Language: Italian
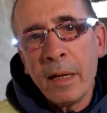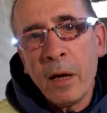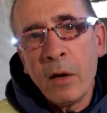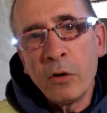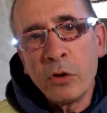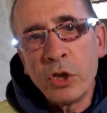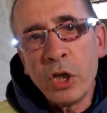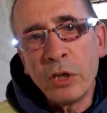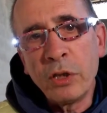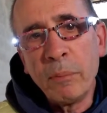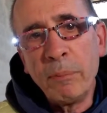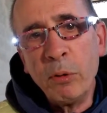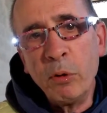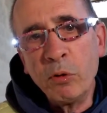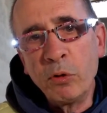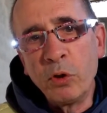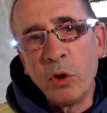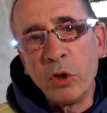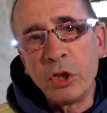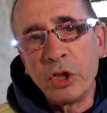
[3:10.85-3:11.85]
A un certo
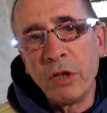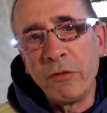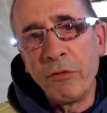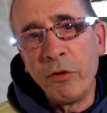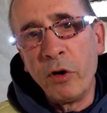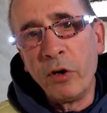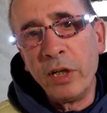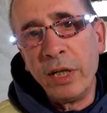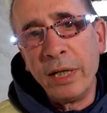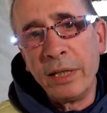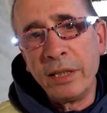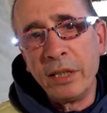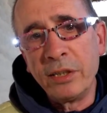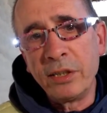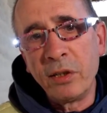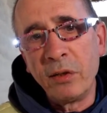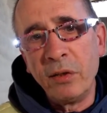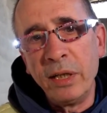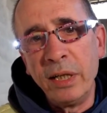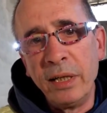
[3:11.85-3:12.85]
punto esce fuori la
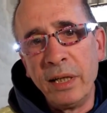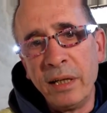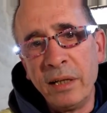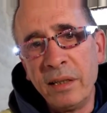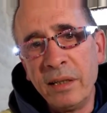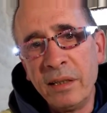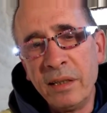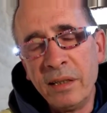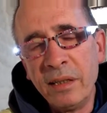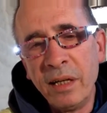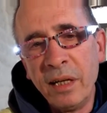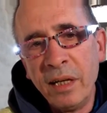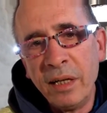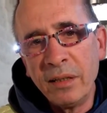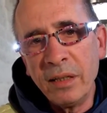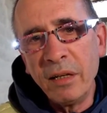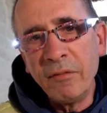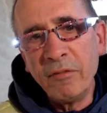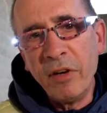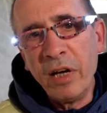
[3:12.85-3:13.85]
testolina
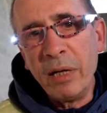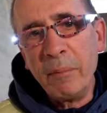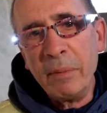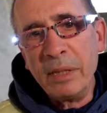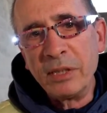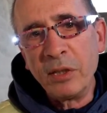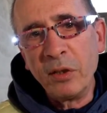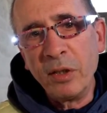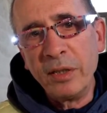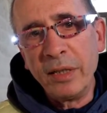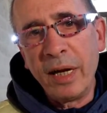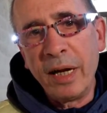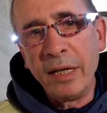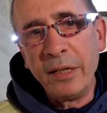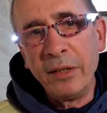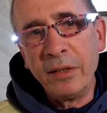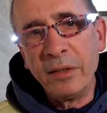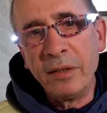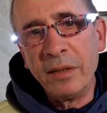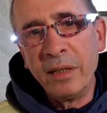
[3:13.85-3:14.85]
del verme
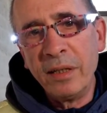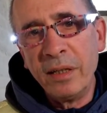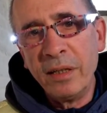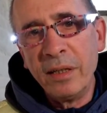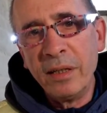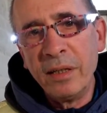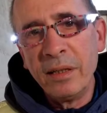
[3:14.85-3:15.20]
solitario.